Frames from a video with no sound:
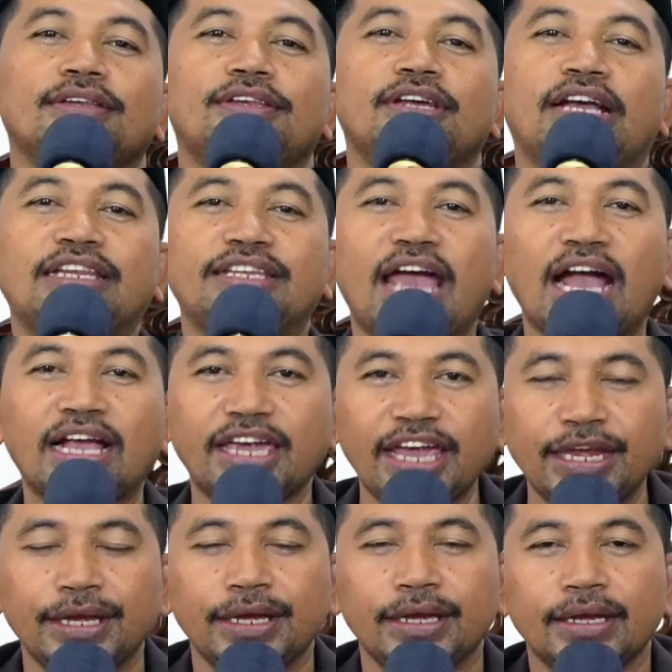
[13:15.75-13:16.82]
dengan
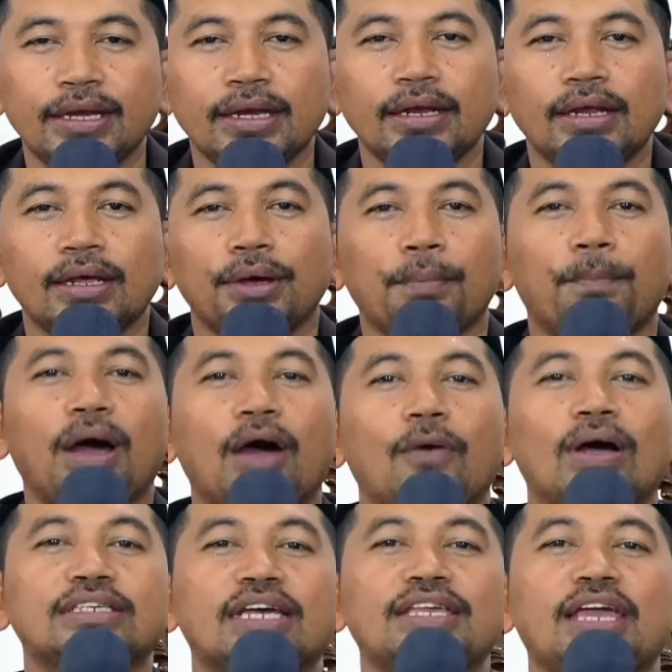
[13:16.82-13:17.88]
yakin
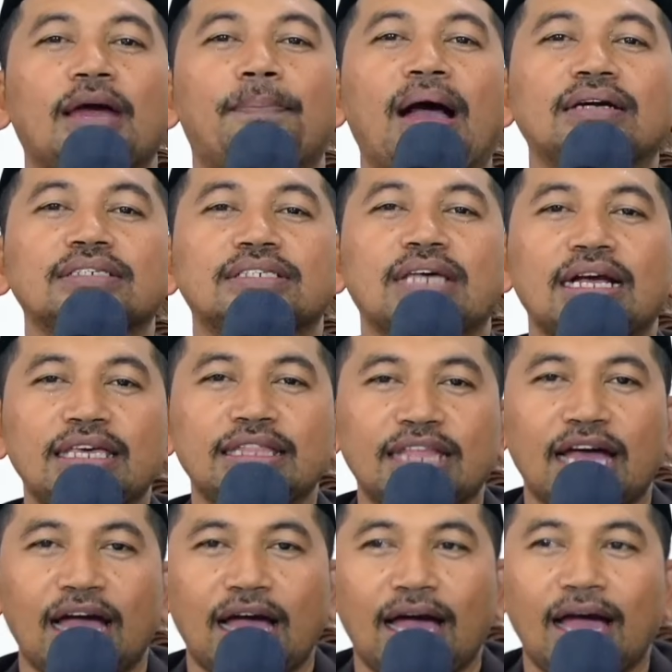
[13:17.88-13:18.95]
bahwasanya bangsa
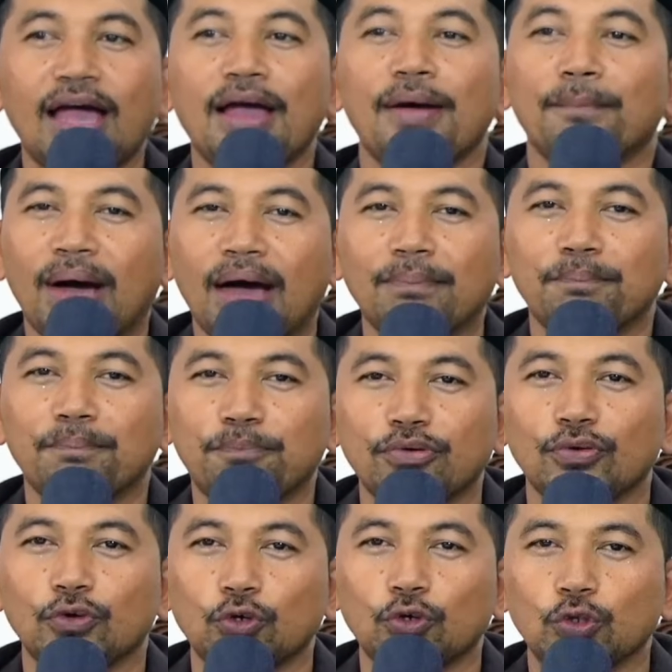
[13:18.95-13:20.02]
kita
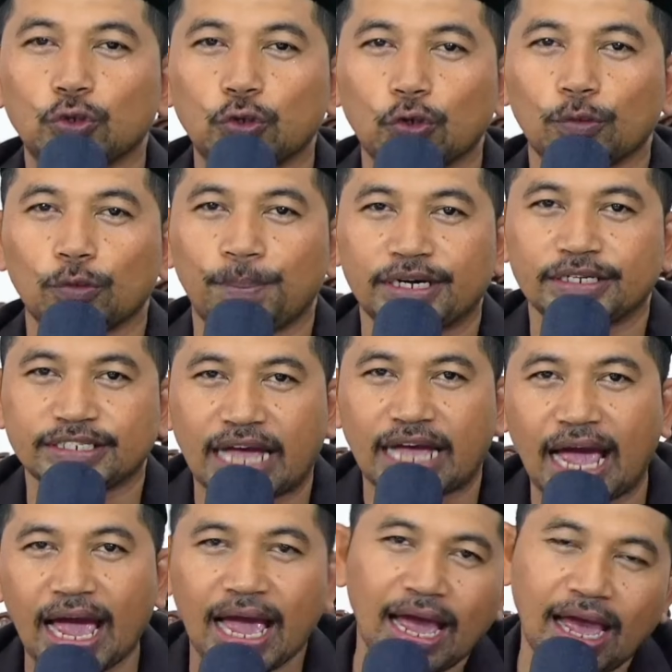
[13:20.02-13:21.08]
mampu untuk
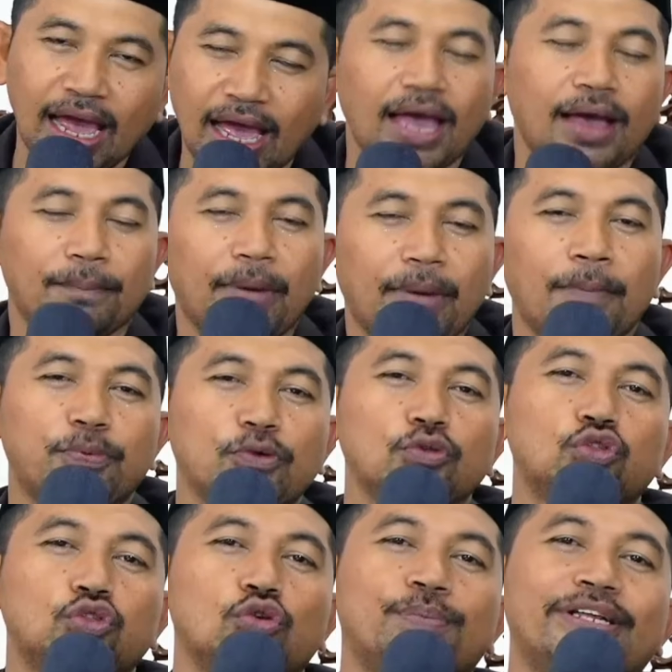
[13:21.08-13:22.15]
bersa
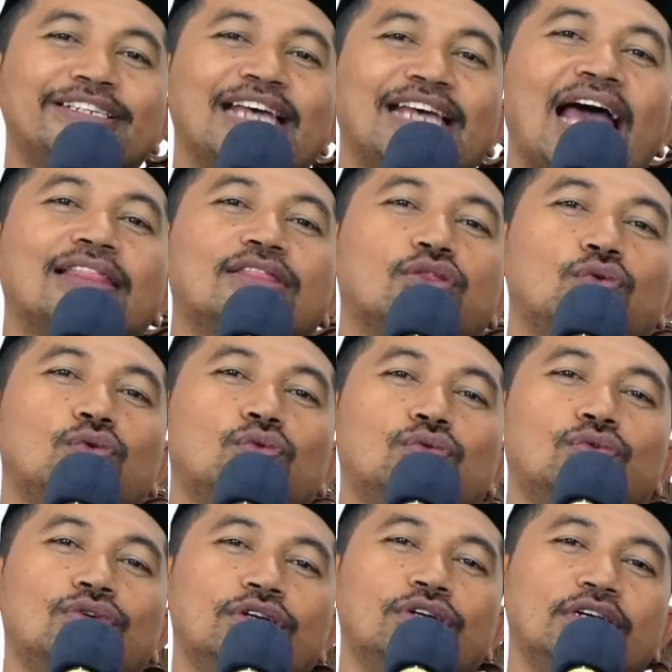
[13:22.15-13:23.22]
mampu untuk
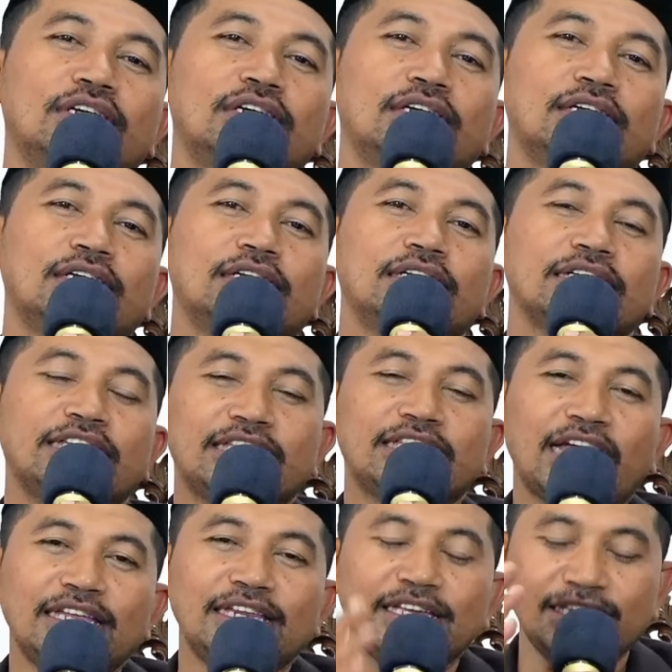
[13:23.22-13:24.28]
bersatu
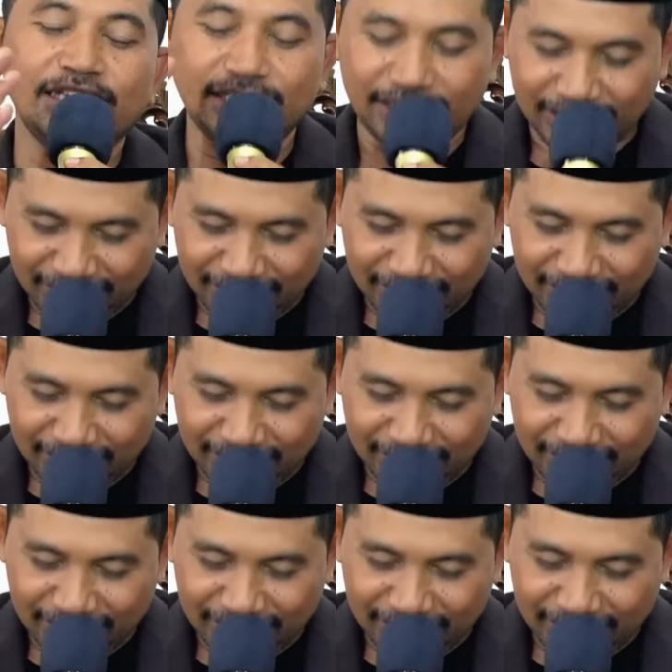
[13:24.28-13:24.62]
kita ini